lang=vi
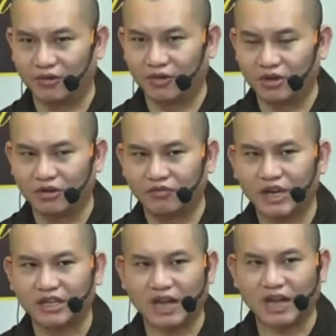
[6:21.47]
vì
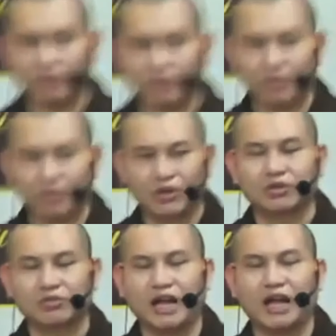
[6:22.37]
sao chúng
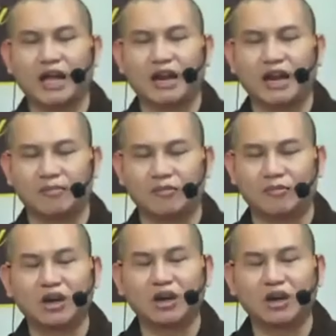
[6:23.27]
ta làm liều